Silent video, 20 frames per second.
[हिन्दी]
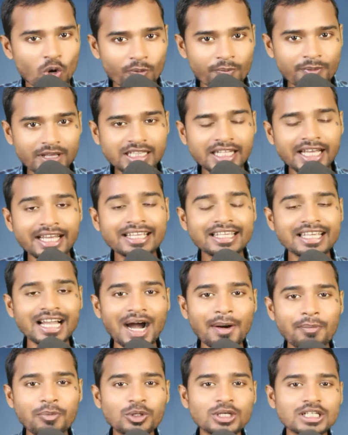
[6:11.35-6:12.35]
उम्मीद है कि
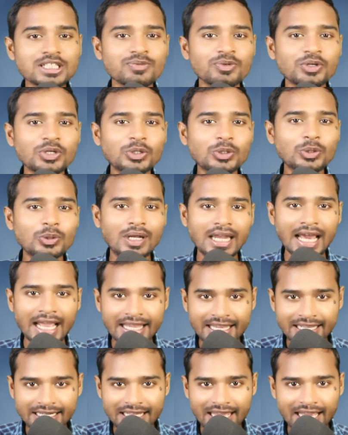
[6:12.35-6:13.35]
आप लोग इस वीडियो को
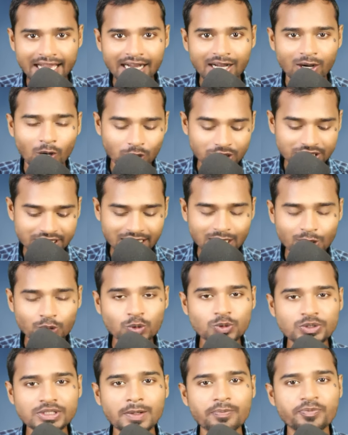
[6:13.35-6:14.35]
लाइक करिएगा और चैनल
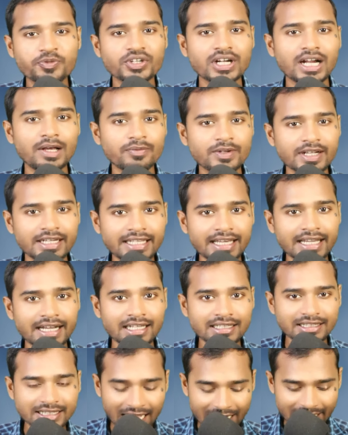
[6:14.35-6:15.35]
को सब्सक्राइब
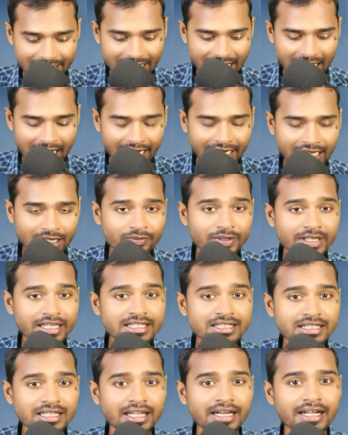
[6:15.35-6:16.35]
करिएगा ताकि आगे भी
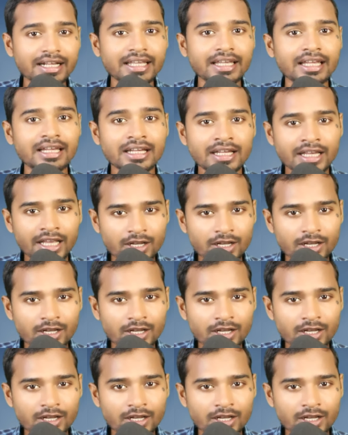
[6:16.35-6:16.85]
इस तरह के